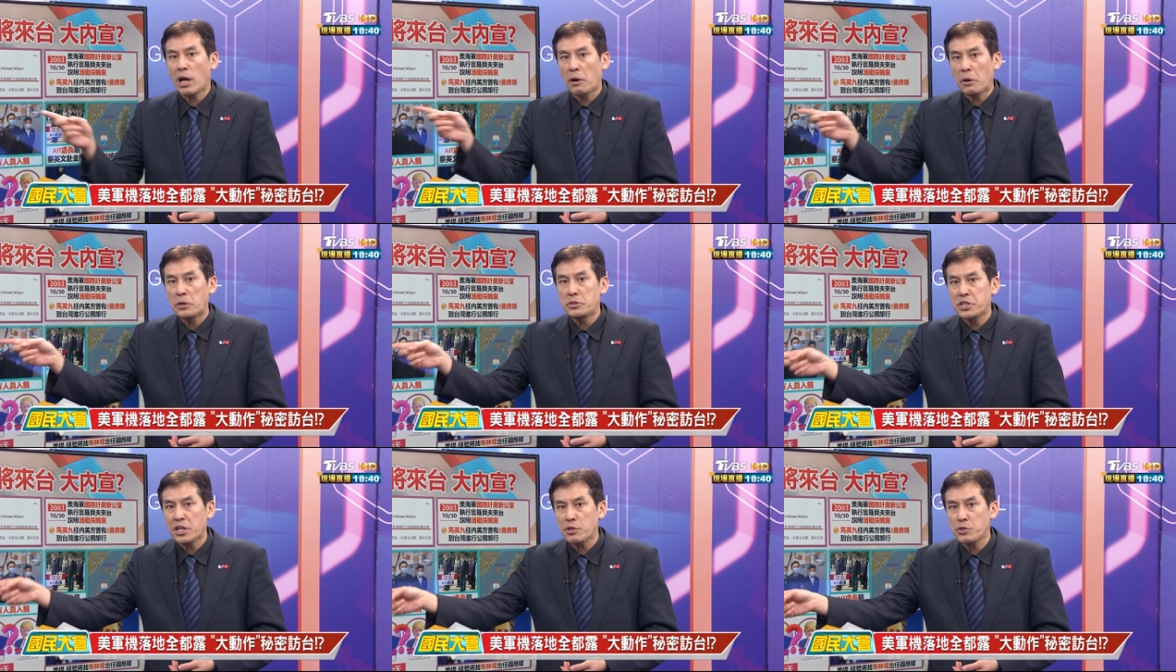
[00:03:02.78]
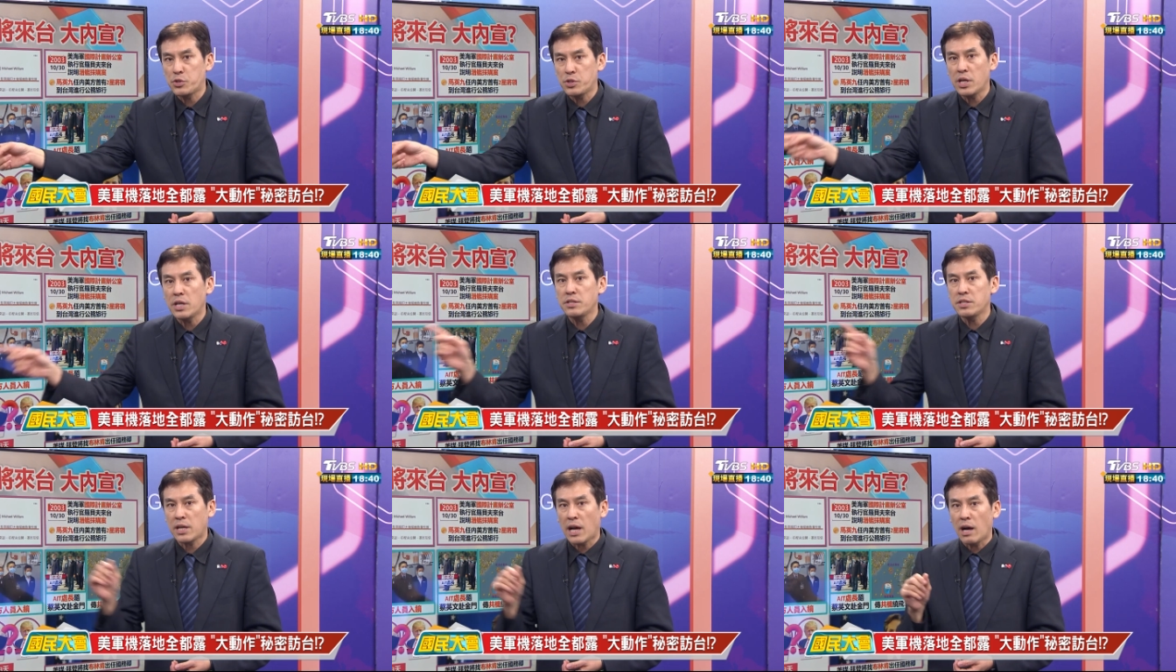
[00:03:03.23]
知道哦，这个时
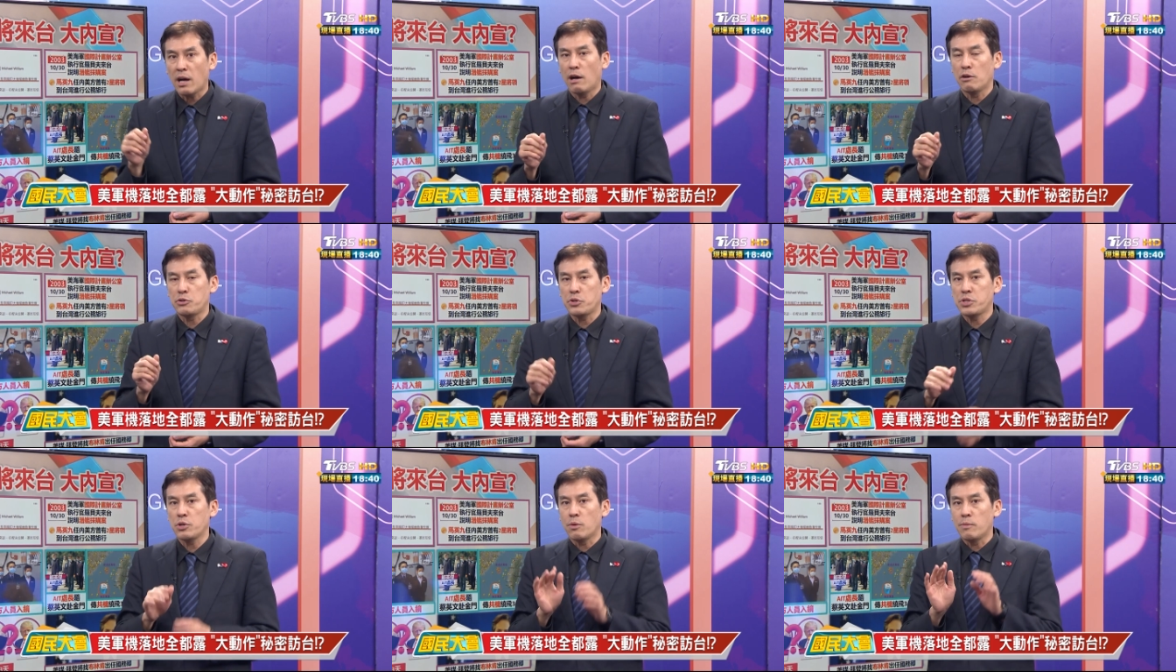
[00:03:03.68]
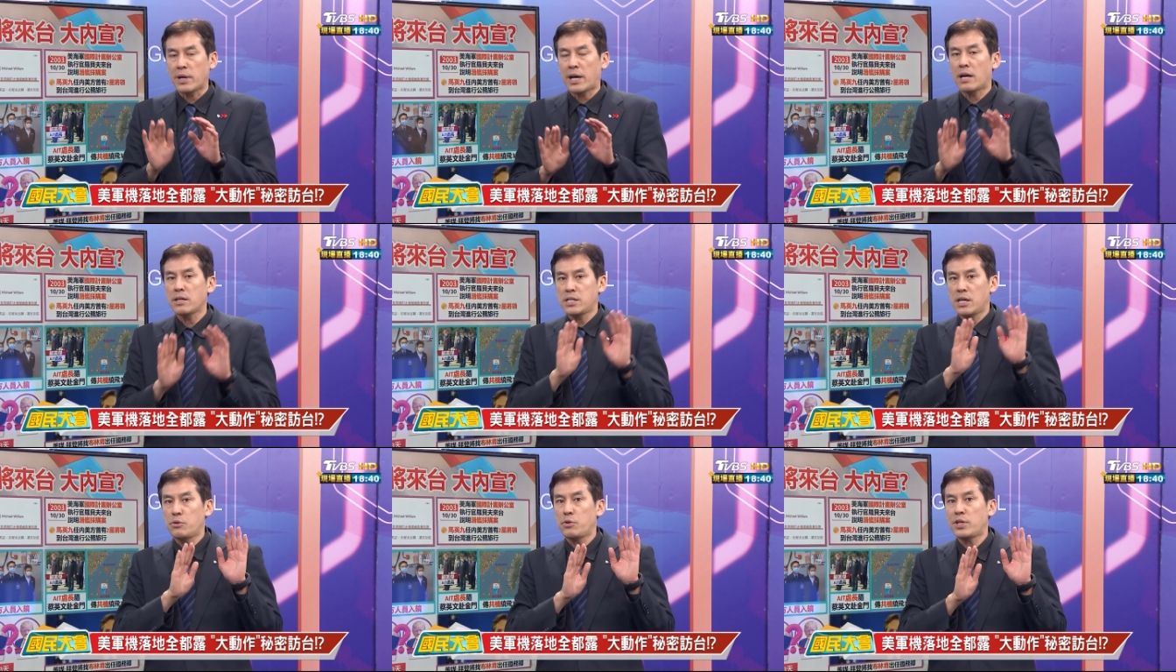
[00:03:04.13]
间刚好就是我们
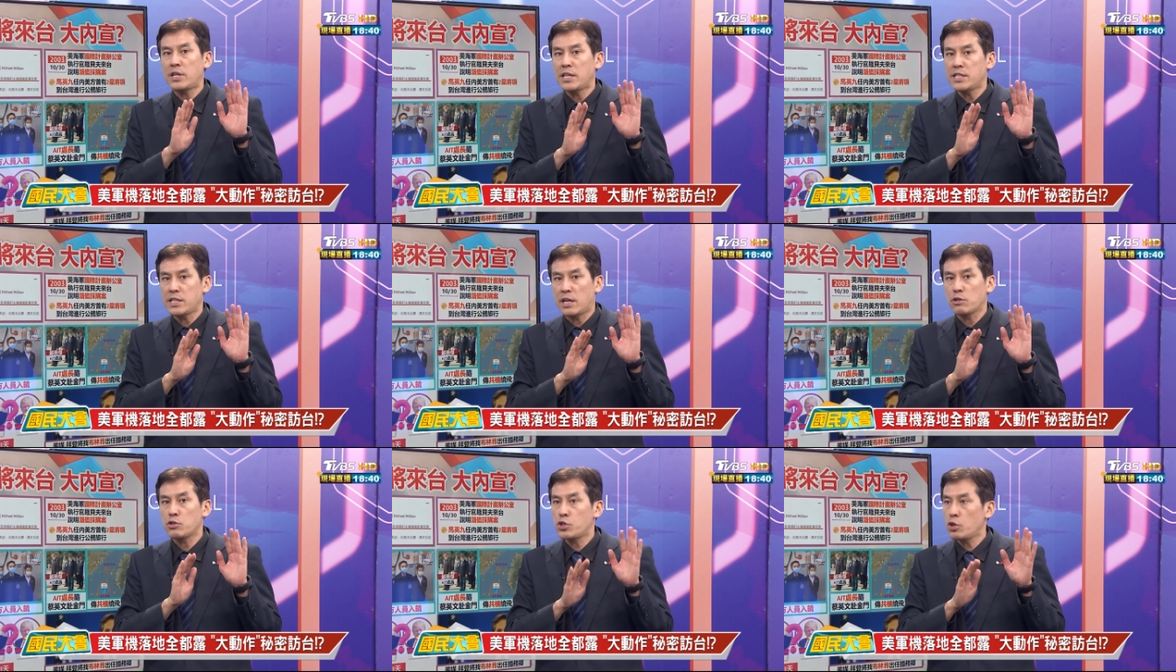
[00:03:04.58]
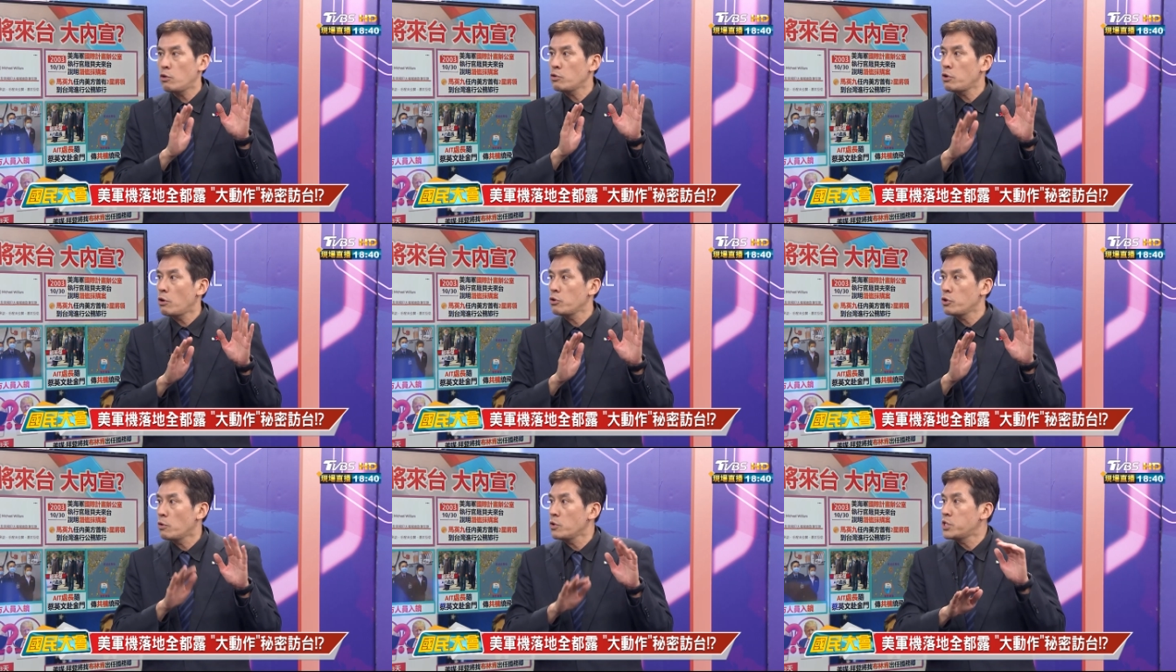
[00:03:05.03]
刚前段在讲
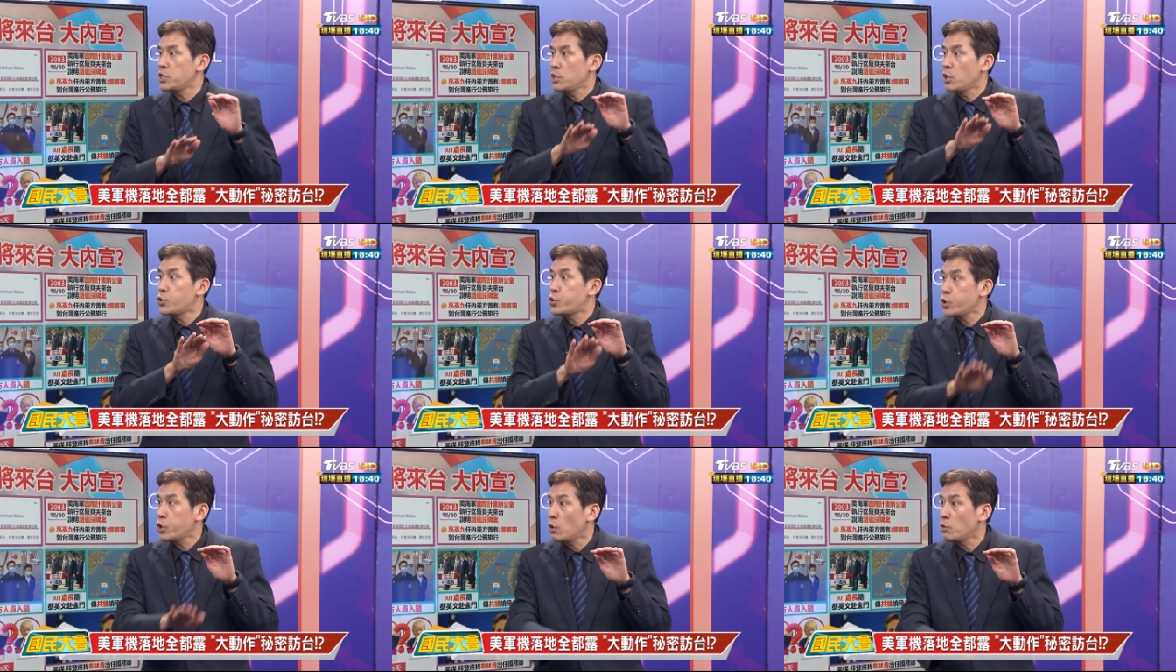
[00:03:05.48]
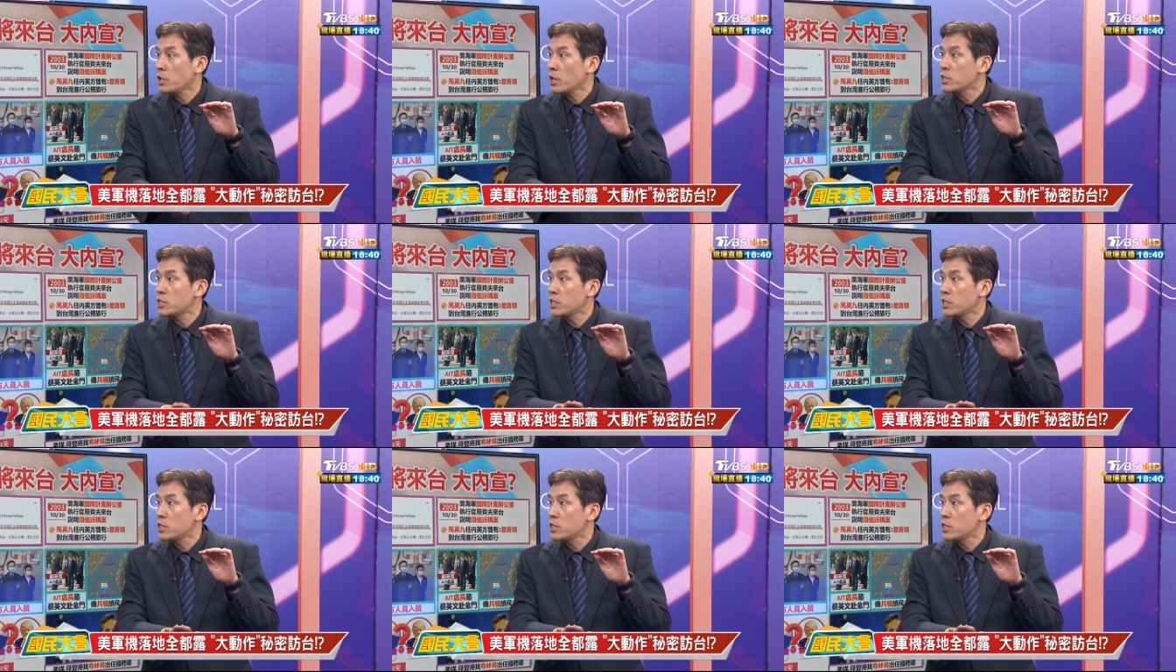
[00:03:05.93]
秋豆游行的最后